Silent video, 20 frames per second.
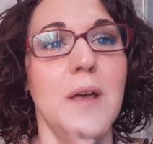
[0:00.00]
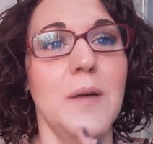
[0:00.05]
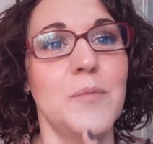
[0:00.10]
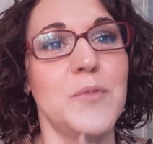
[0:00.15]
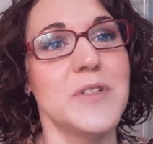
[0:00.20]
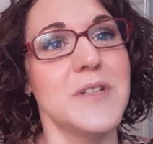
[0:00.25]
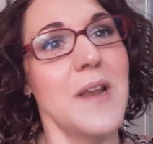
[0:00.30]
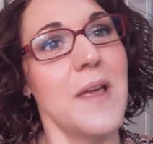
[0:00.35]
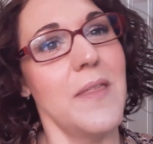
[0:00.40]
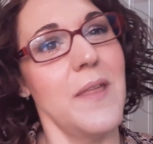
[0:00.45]

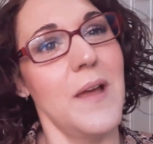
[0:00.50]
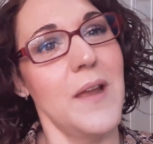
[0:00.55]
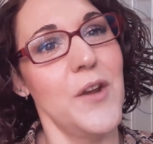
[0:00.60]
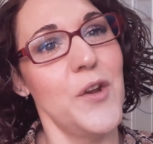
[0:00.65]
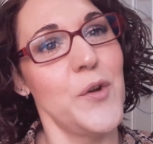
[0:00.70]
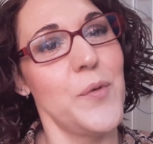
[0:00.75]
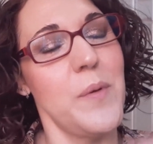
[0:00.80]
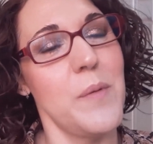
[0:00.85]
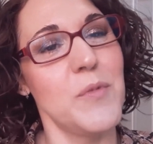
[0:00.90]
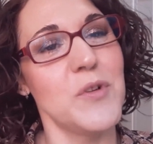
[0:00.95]
Pues nada,
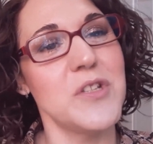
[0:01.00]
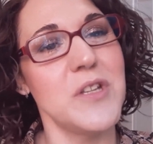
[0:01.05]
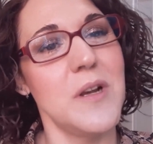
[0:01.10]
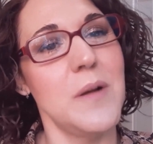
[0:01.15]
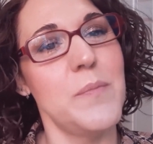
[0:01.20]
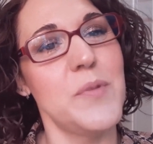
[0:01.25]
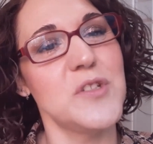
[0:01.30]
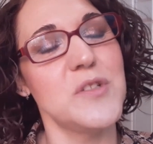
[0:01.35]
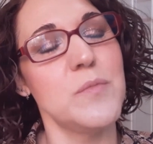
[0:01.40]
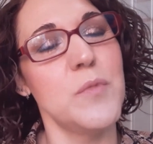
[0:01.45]
nos vemos en
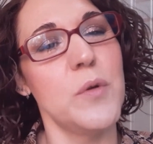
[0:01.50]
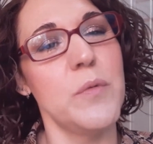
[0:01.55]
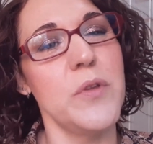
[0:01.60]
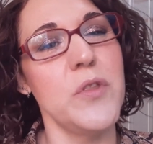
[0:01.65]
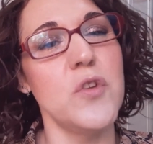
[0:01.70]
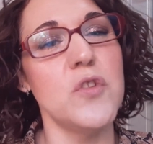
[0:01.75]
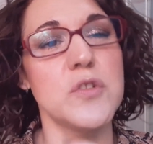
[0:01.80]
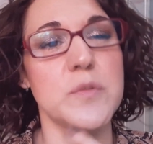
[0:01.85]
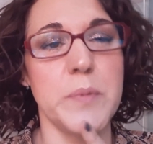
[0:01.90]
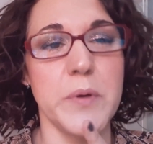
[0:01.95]
el próximo
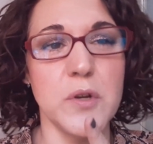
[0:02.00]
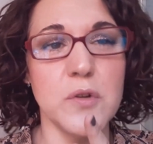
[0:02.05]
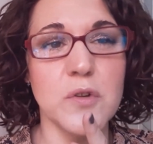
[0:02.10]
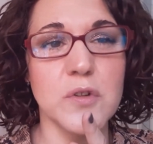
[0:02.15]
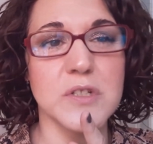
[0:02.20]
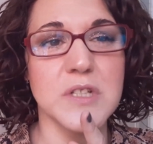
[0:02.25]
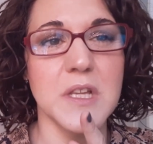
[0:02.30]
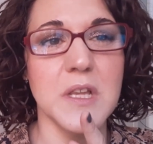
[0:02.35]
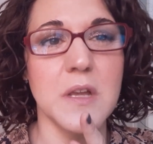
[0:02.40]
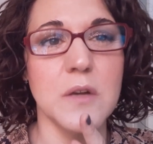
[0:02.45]
vídeo, espero
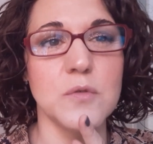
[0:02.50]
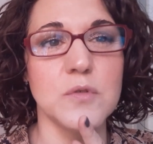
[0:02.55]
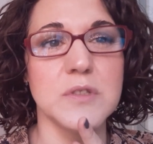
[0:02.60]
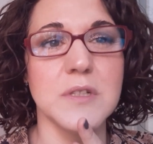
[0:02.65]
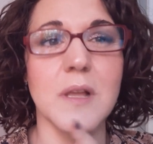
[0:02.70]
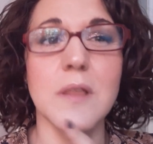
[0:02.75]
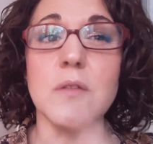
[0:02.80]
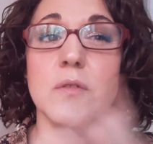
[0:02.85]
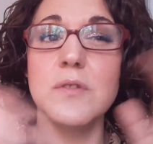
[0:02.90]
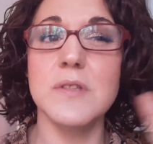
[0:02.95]
que os haya
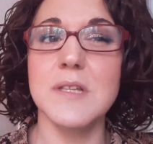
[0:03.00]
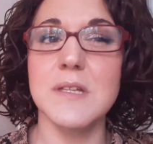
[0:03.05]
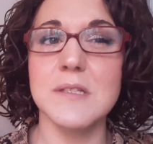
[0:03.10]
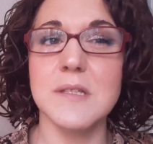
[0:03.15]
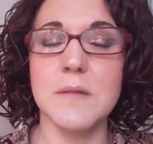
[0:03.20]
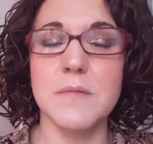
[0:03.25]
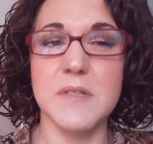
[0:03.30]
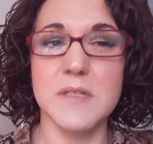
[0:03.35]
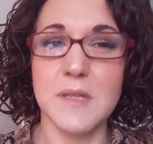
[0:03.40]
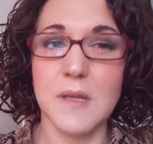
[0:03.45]
gustado, ya
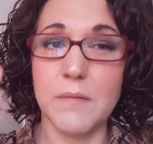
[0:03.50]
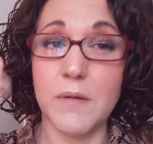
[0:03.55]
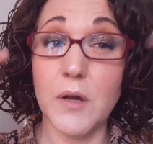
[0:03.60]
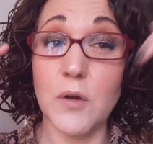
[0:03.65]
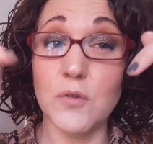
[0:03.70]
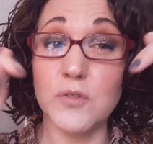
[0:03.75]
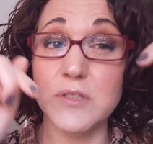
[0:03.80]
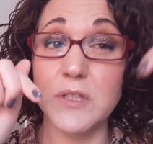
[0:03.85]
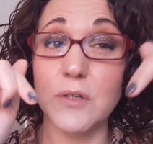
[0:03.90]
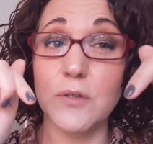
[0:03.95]
sabéis que
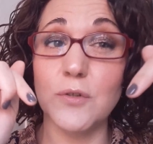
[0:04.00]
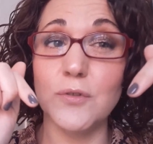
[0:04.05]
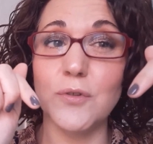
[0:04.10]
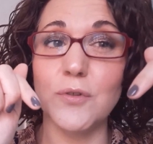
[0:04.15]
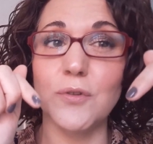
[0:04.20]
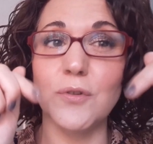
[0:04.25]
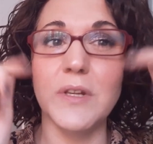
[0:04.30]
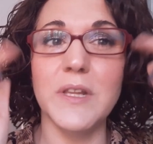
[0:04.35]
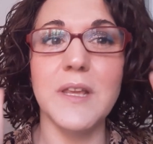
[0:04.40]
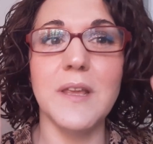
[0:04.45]
abajo os dejo
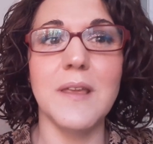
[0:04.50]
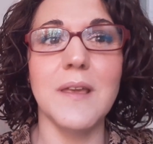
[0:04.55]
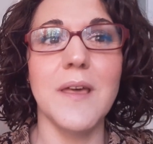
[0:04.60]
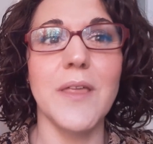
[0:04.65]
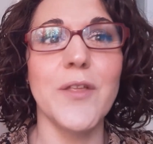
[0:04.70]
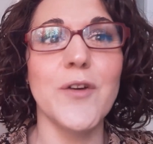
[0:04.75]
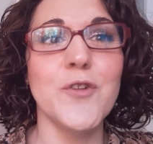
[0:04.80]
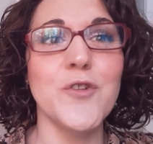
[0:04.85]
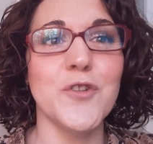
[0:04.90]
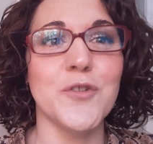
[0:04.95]
todo
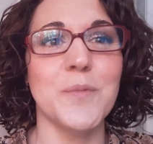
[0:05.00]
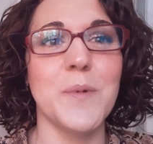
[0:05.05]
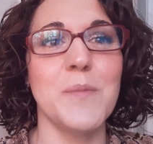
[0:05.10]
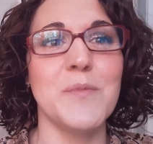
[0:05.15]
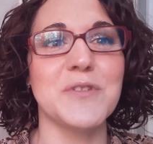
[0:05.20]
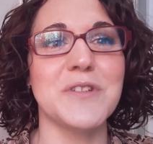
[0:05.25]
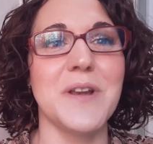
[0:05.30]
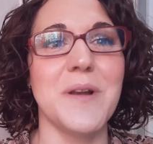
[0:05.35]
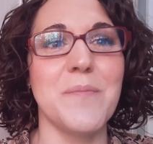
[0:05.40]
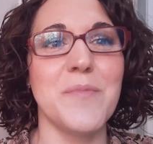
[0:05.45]
linkeado, nos
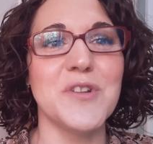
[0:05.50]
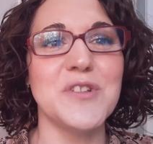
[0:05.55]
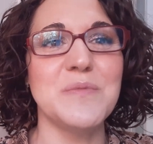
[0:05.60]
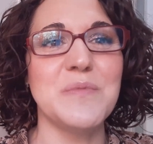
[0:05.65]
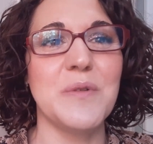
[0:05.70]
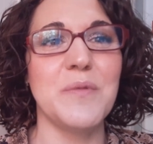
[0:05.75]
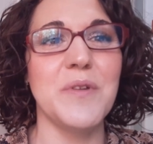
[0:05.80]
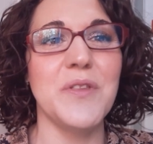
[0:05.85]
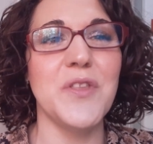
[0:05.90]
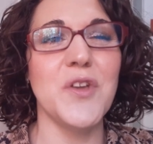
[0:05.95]
vemos en el
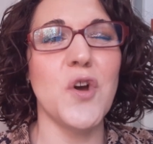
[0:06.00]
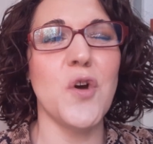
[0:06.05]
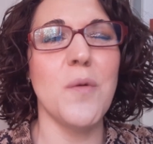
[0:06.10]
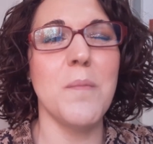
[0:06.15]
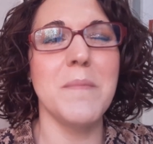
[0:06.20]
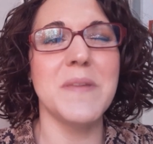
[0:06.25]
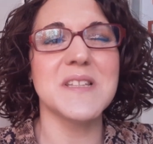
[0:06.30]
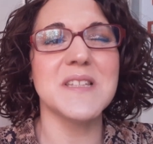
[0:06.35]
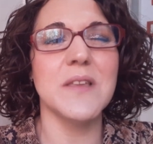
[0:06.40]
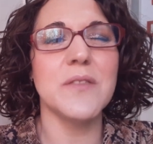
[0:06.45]
próximo vídeo,
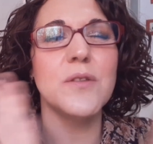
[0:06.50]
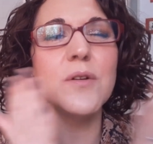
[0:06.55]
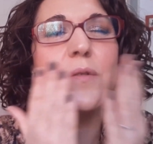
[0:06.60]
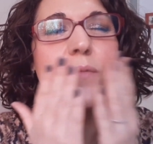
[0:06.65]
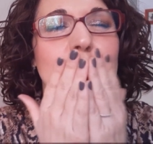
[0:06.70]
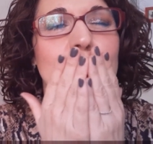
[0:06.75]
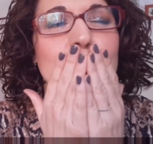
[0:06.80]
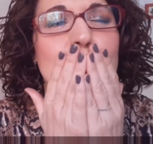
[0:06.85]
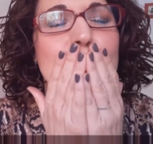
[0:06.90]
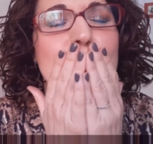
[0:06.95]
un
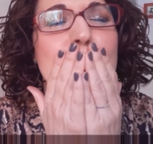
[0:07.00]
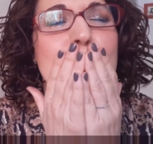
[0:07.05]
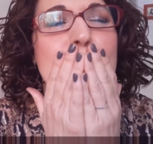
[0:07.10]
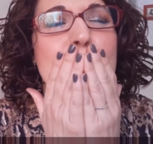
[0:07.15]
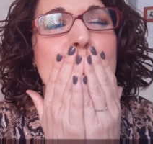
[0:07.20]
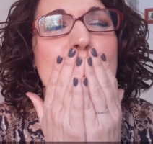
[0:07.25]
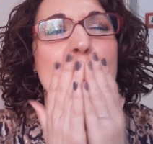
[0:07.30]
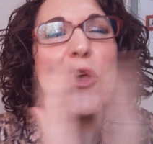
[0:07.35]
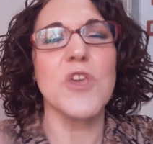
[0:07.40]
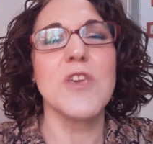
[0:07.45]
besazo
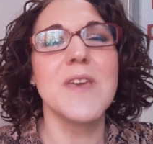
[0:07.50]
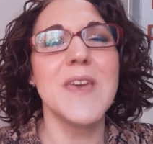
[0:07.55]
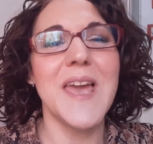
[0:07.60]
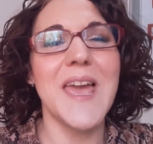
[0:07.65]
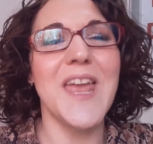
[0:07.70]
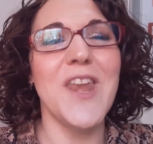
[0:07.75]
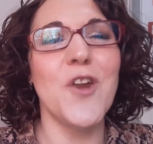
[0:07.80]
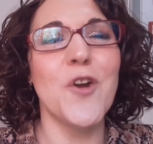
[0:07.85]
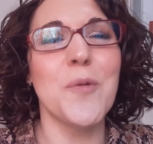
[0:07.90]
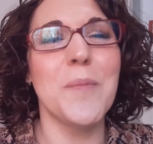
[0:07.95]

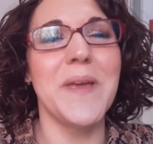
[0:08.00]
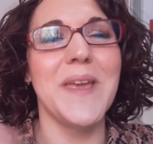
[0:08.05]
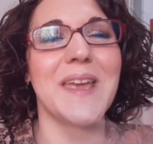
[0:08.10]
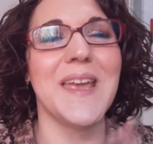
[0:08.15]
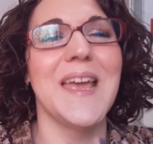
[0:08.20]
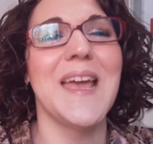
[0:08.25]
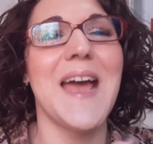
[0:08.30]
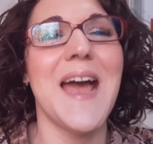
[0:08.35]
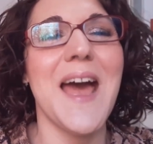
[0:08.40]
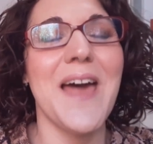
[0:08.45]
enorme,
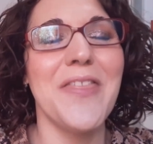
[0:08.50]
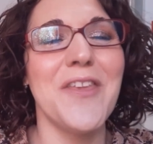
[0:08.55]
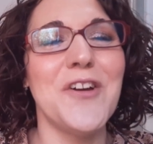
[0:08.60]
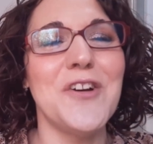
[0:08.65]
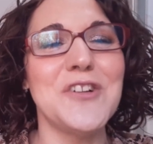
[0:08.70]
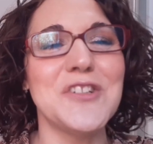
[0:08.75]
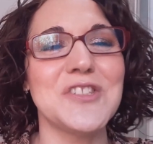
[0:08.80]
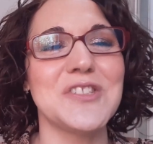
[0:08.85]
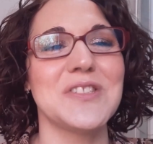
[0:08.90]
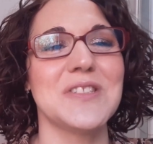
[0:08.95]

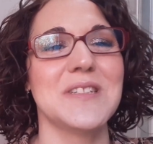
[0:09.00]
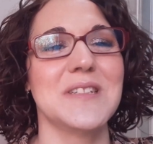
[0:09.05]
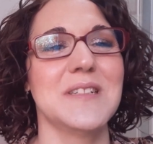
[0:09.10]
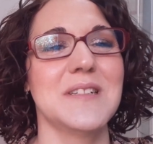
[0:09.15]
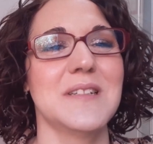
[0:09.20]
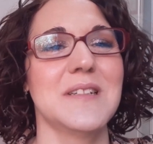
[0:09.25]
adiós.